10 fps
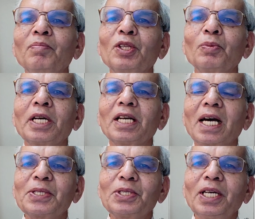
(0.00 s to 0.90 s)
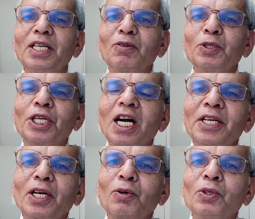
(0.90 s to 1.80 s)
मैं तुम्हारे रास्ते के कुछ
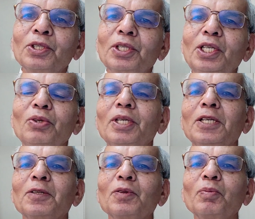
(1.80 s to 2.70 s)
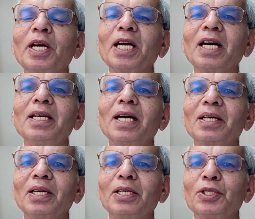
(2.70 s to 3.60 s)
कांटे रोंदती हुई तुम्हारे आगे
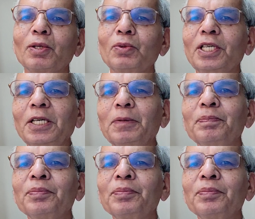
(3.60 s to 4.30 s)
आगे चलूंगी